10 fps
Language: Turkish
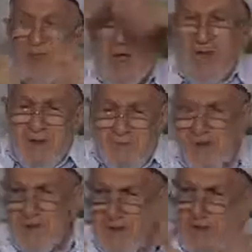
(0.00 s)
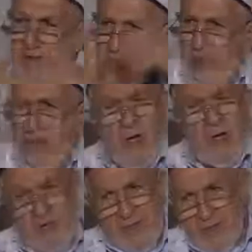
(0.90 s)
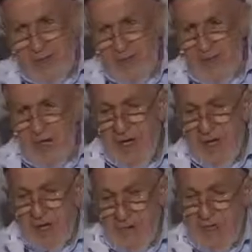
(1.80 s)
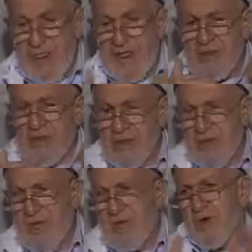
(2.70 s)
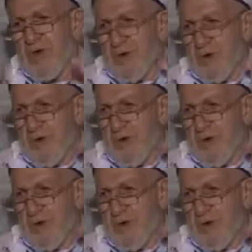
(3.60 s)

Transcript: bir daha yaparsın bir daha olabilir. Ama yeni yeni suyla o yok.